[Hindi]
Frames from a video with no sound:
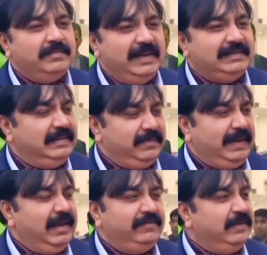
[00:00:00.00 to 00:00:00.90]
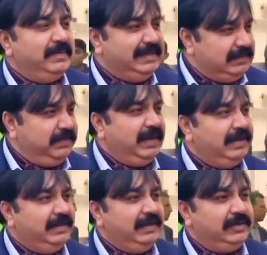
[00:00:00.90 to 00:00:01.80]
लिए पहले एलिफेंट में जैसे
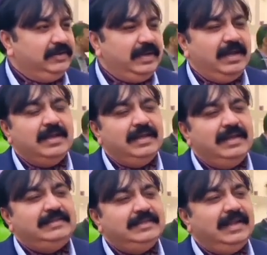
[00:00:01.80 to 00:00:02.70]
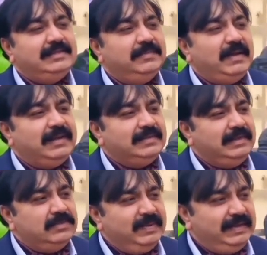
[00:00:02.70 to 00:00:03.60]
बिरयानी हिट हुई है इसी तरह से
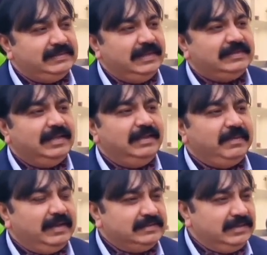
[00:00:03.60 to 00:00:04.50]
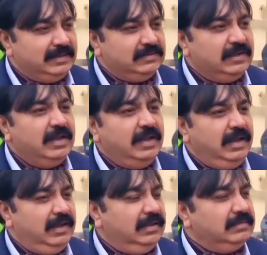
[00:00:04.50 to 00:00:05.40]
पाकिस्तानी जो मिल्क शेक्स हैं पाकिस्तान का
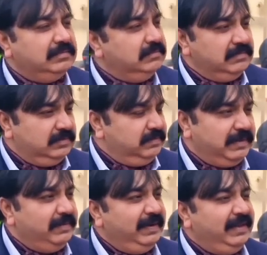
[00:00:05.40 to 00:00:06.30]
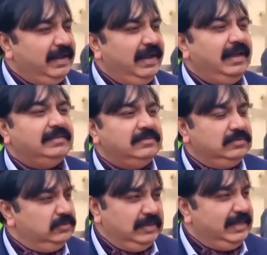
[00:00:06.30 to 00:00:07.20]
जो रबड़ी का है
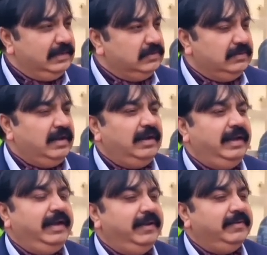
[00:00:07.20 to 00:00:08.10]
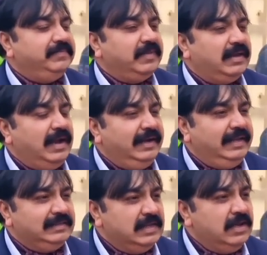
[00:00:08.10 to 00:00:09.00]
जिगर जो
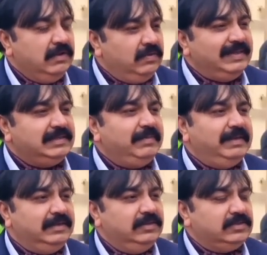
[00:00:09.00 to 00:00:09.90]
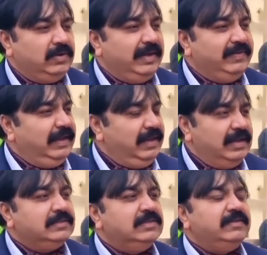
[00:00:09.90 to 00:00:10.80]
आइडियाज़ वो आसम भाई इंट्रोड्यूस करवाने
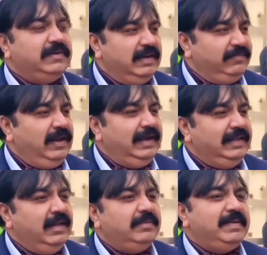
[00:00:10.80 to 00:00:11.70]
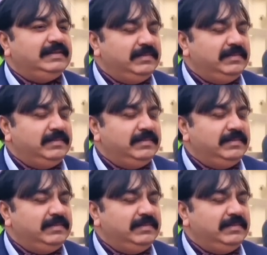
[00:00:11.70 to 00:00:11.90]
वाले वंडरफुल आइडिया